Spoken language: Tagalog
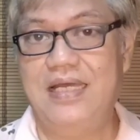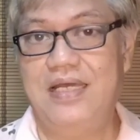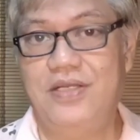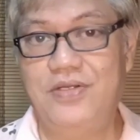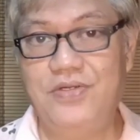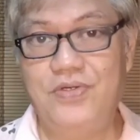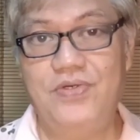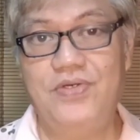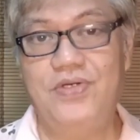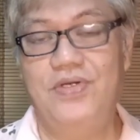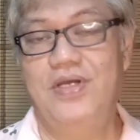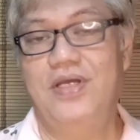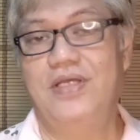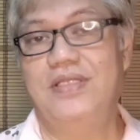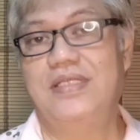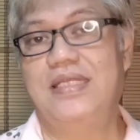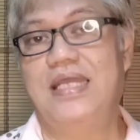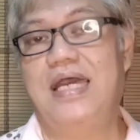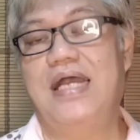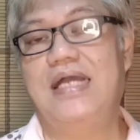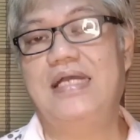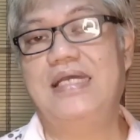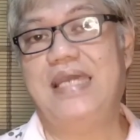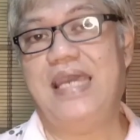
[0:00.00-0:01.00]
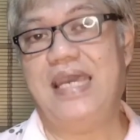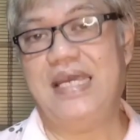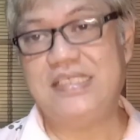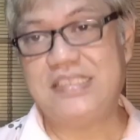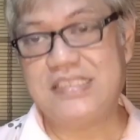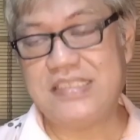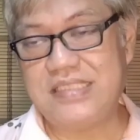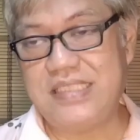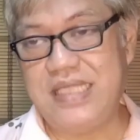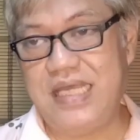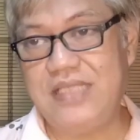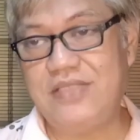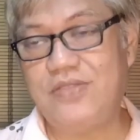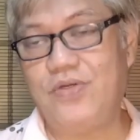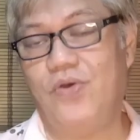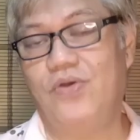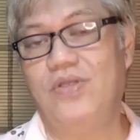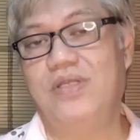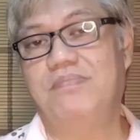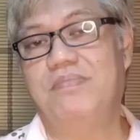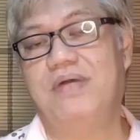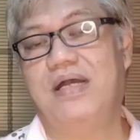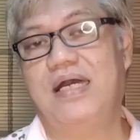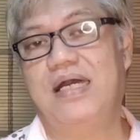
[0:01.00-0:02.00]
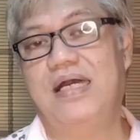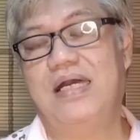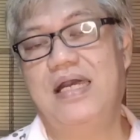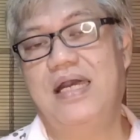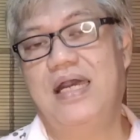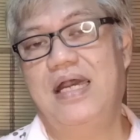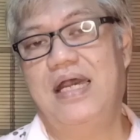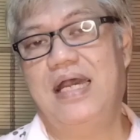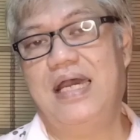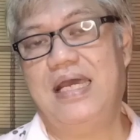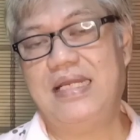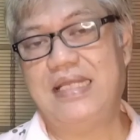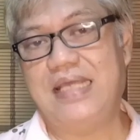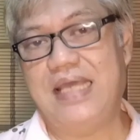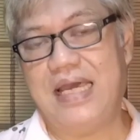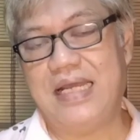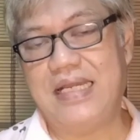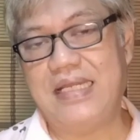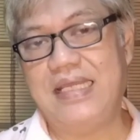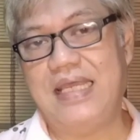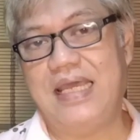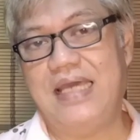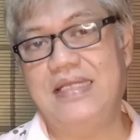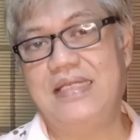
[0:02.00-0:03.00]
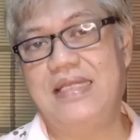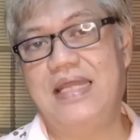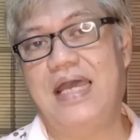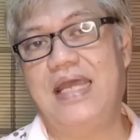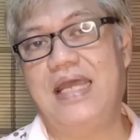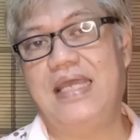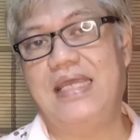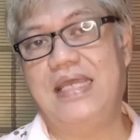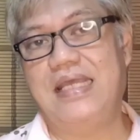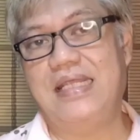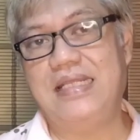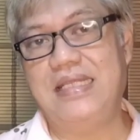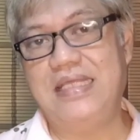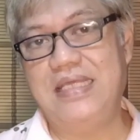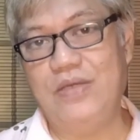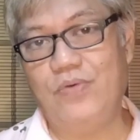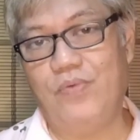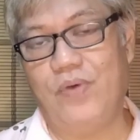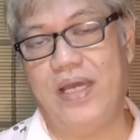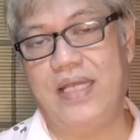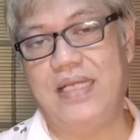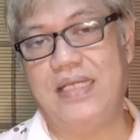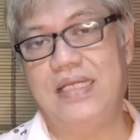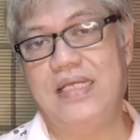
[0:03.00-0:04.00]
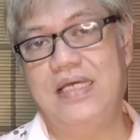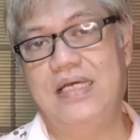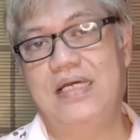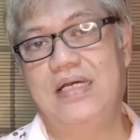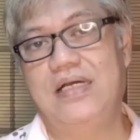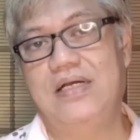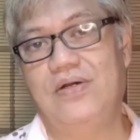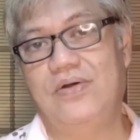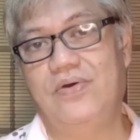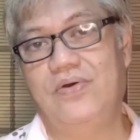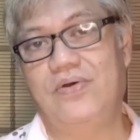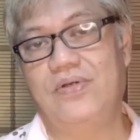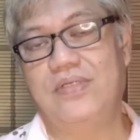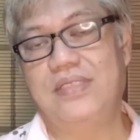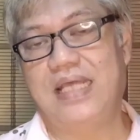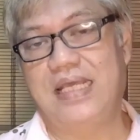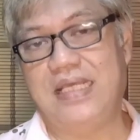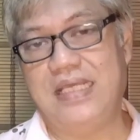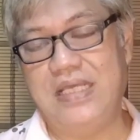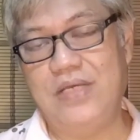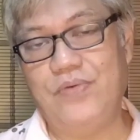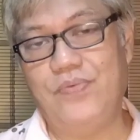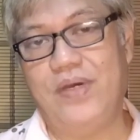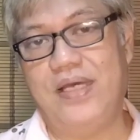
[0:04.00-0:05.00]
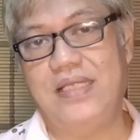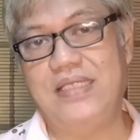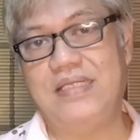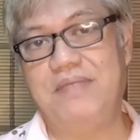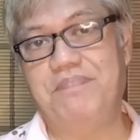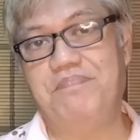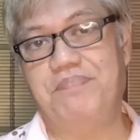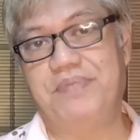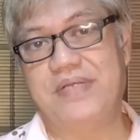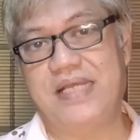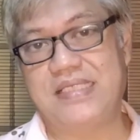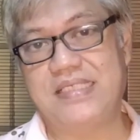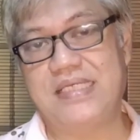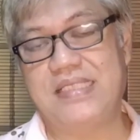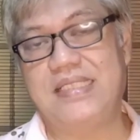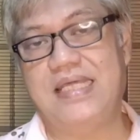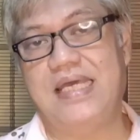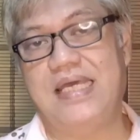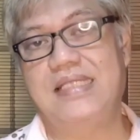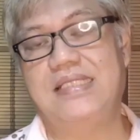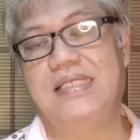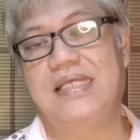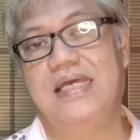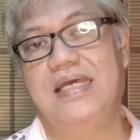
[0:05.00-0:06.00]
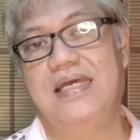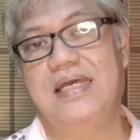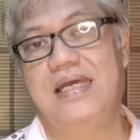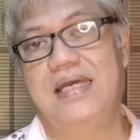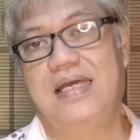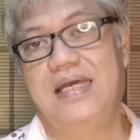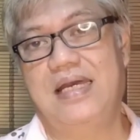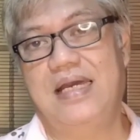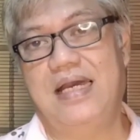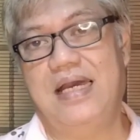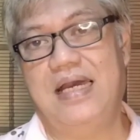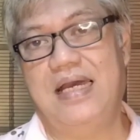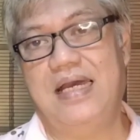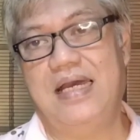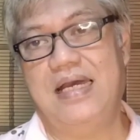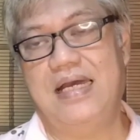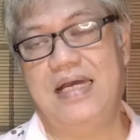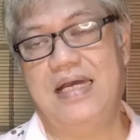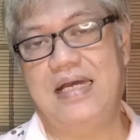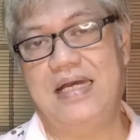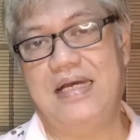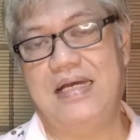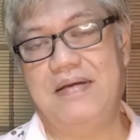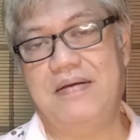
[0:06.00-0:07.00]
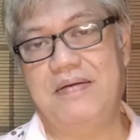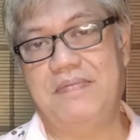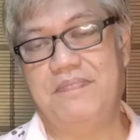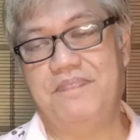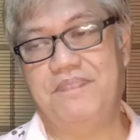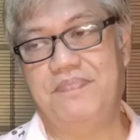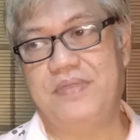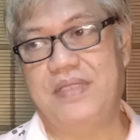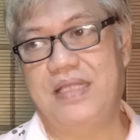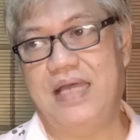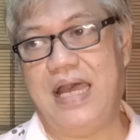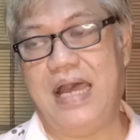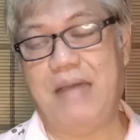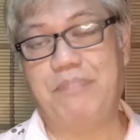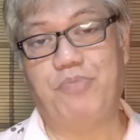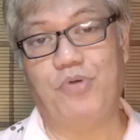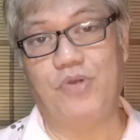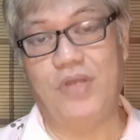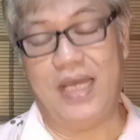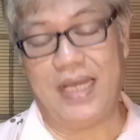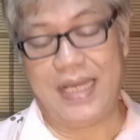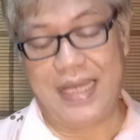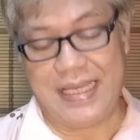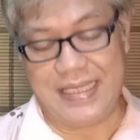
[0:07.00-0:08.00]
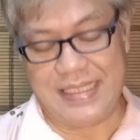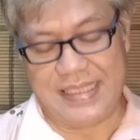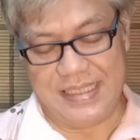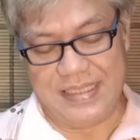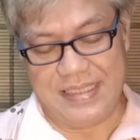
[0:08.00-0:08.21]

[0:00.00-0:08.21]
No? ng estate o ng mga ari-arian na iniwan or naiwan ni President uh, ah, Apolacay.